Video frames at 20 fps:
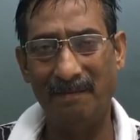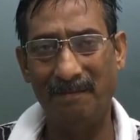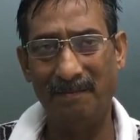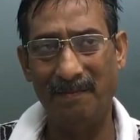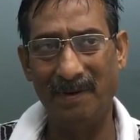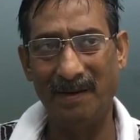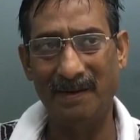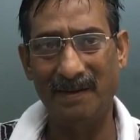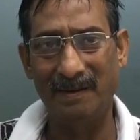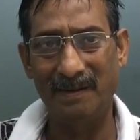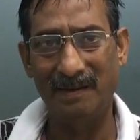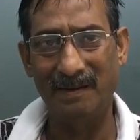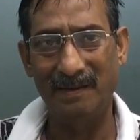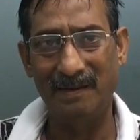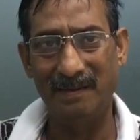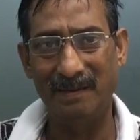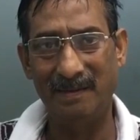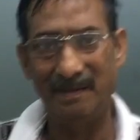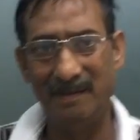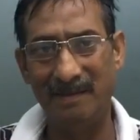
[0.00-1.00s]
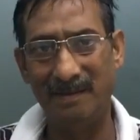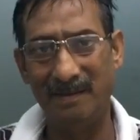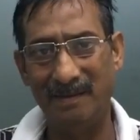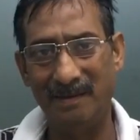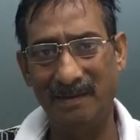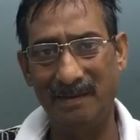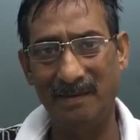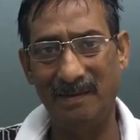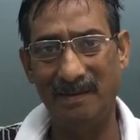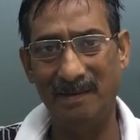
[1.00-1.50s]
कब की कब हो रहे
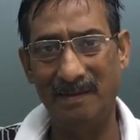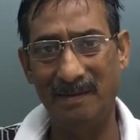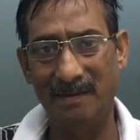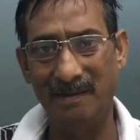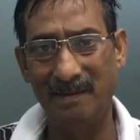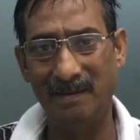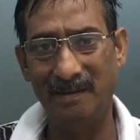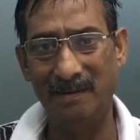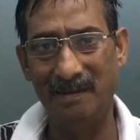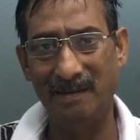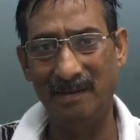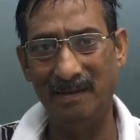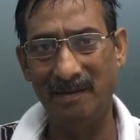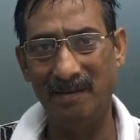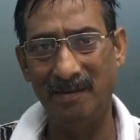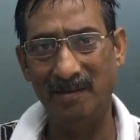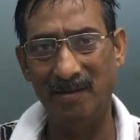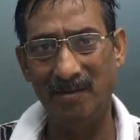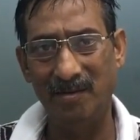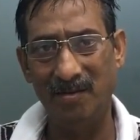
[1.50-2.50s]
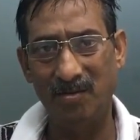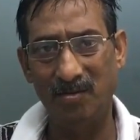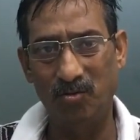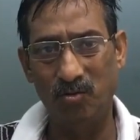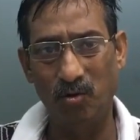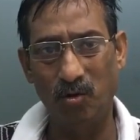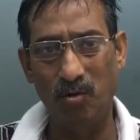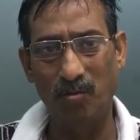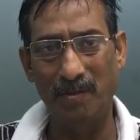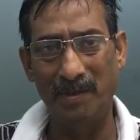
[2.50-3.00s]
थे तीन डायलिसिस आपके
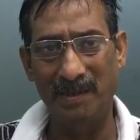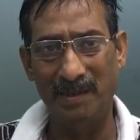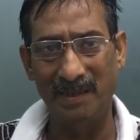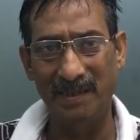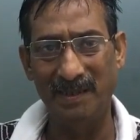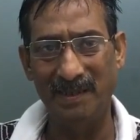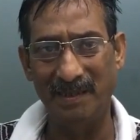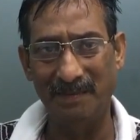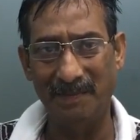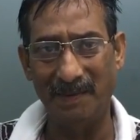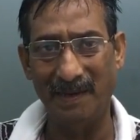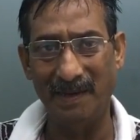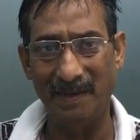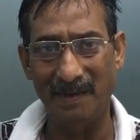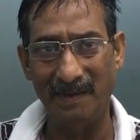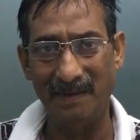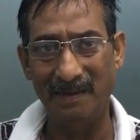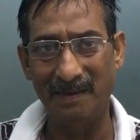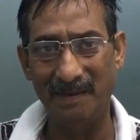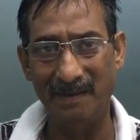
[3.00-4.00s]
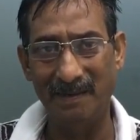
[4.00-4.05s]
शुरू में तीन थे पहले